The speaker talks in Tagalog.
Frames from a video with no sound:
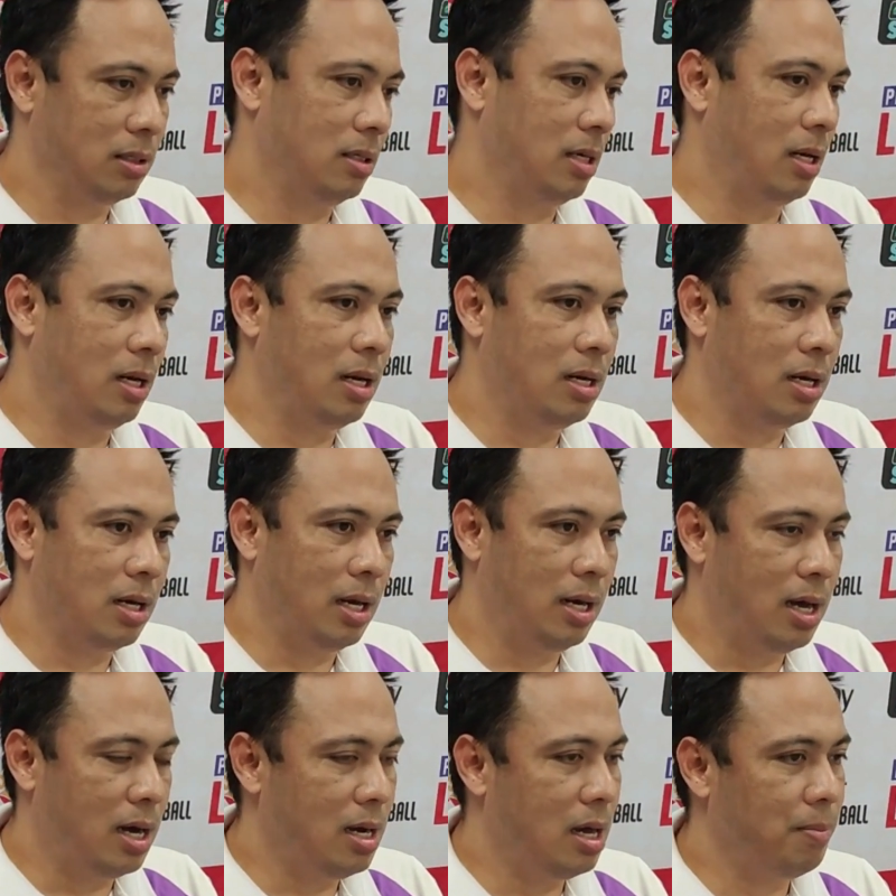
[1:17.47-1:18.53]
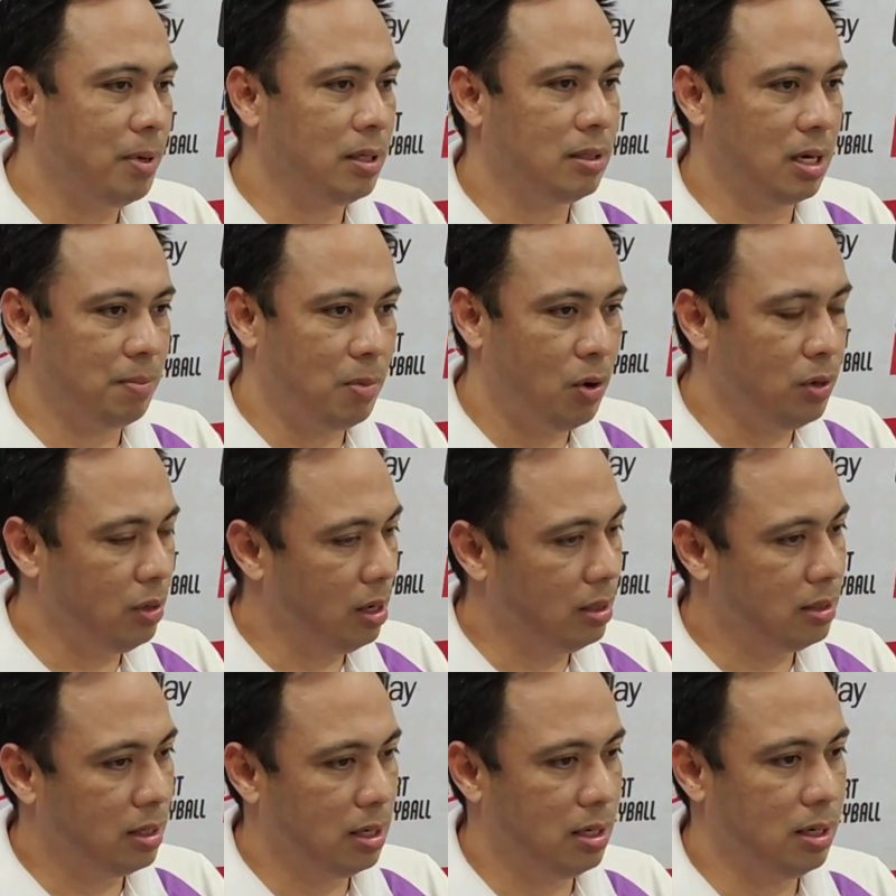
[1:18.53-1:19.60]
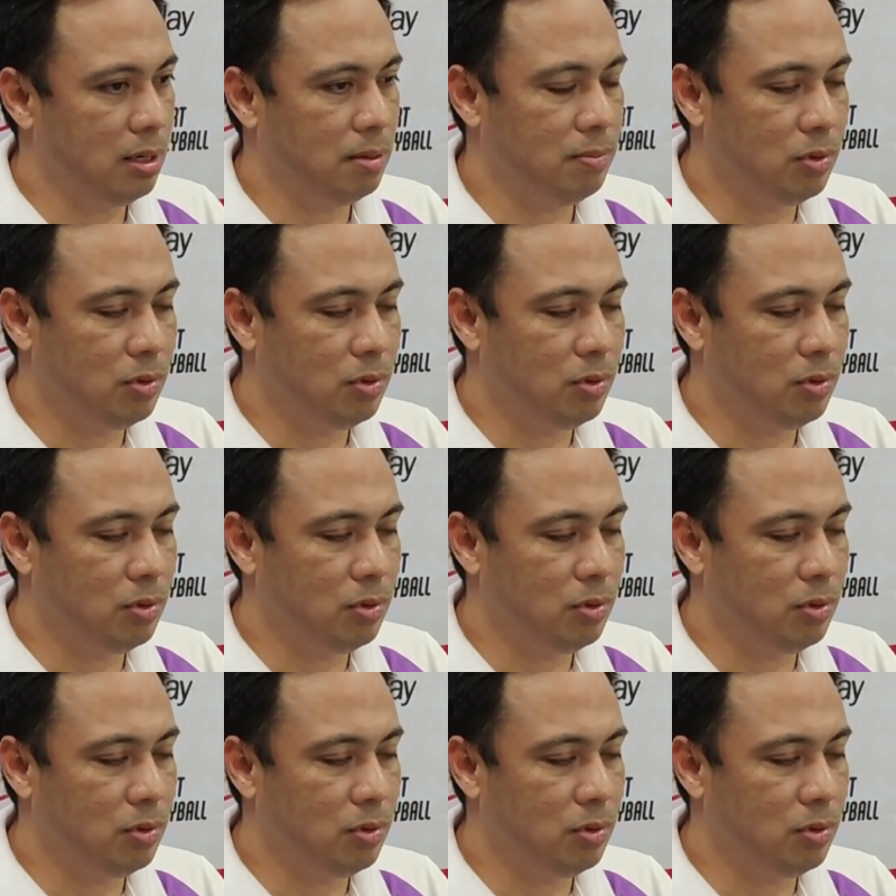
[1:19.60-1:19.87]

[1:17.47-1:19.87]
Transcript: sa kanila na kailangan namin trabaho direct sa